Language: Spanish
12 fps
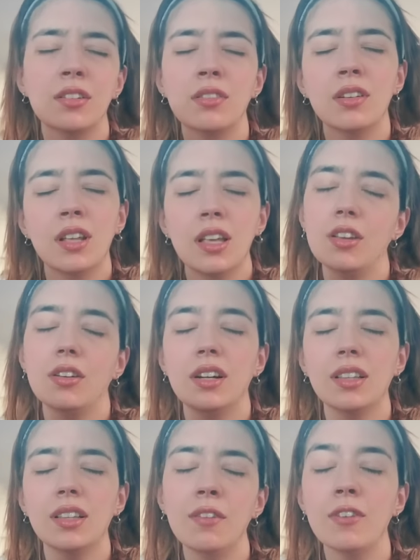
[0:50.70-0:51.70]
con un niño, con
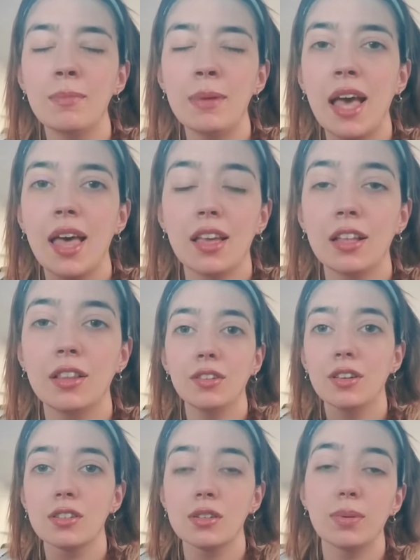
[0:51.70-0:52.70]
estas enfermedades y
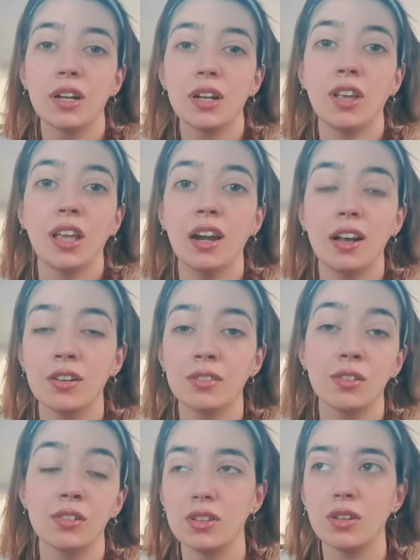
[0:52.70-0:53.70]
todo eso, porque no quieren las
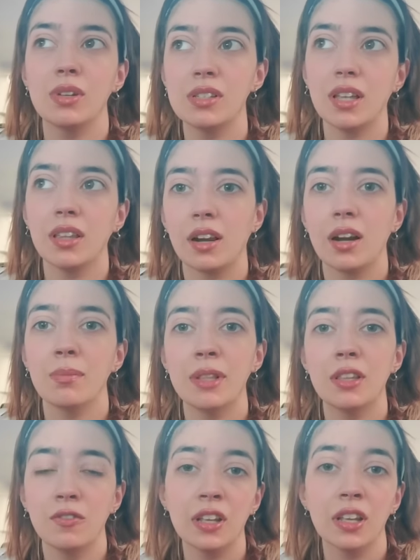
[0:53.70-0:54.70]
consecuencias de
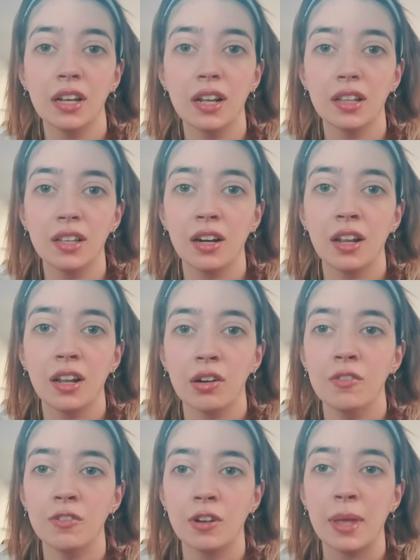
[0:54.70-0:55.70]
realmente fingir que tienen ellos la
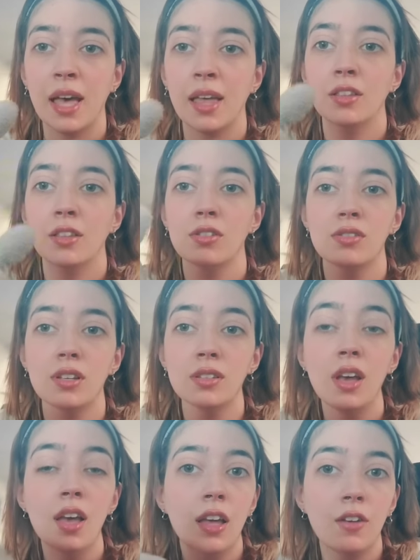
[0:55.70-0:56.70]
enfermedad. Entonces,
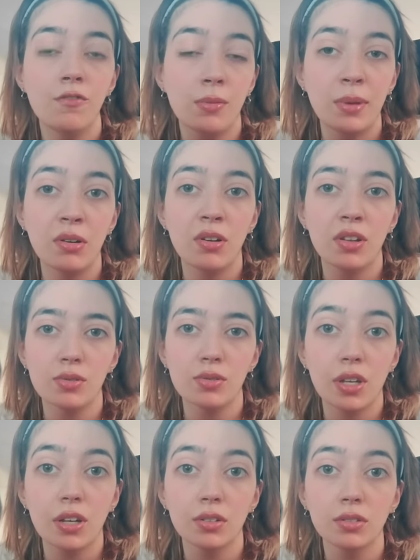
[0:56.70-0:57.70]
enferman uno de sus
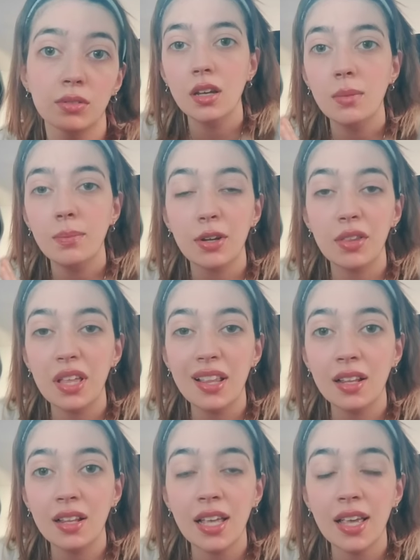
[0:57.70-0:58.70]
hijos. Pero Didi
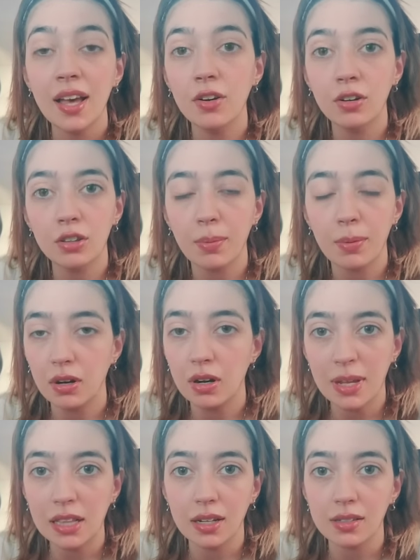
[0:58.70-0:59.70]
tenía otros
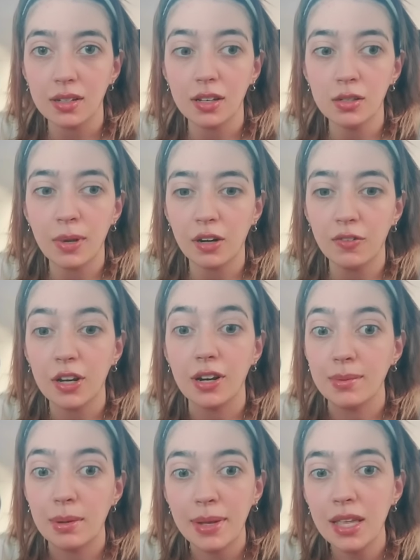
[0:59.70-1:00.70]
problemitas a eso me refiero. a
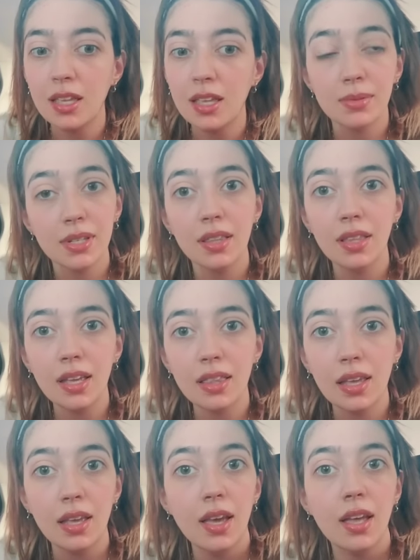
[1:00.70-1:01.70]
La mamá de Gypsy,
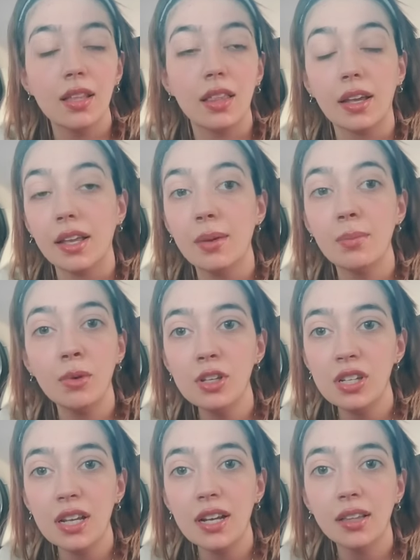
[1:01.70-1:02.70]
Didi, desde que era muy
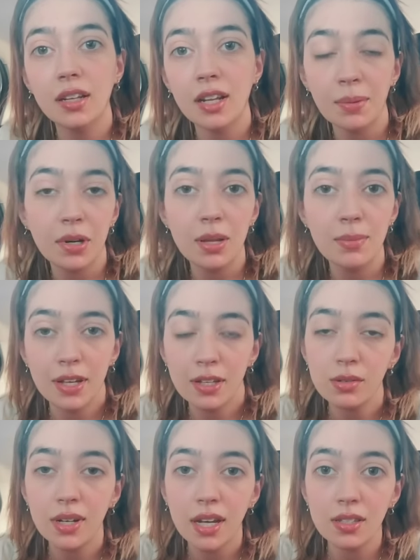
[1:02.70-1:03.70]
chica tenía problemas en
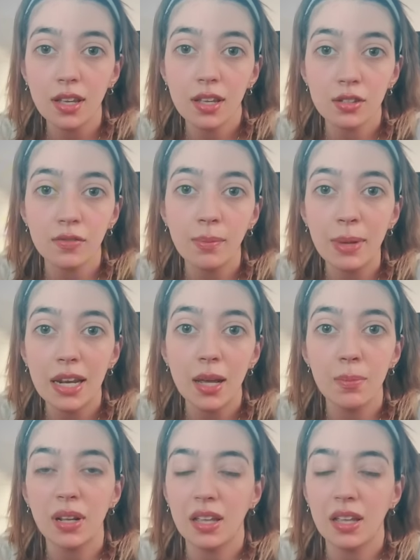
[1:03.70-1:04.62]
su casa y en su familia porque